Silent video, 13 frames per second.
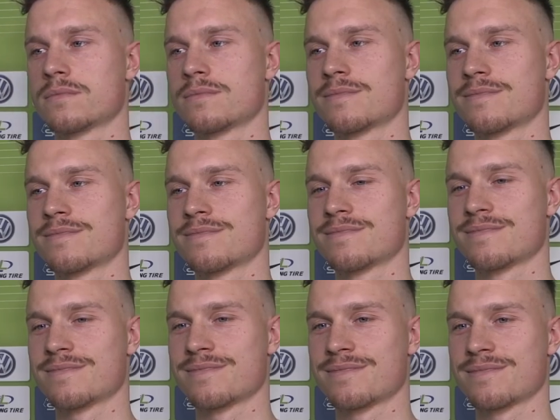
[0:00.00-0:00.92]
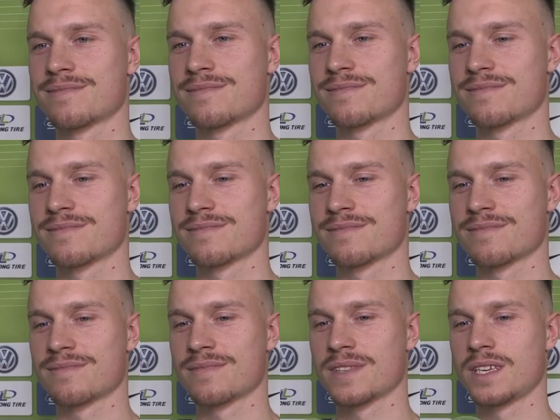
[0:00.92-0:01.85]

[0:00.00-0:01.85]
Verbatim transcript: besser gefallen, wenn du reinrutscht?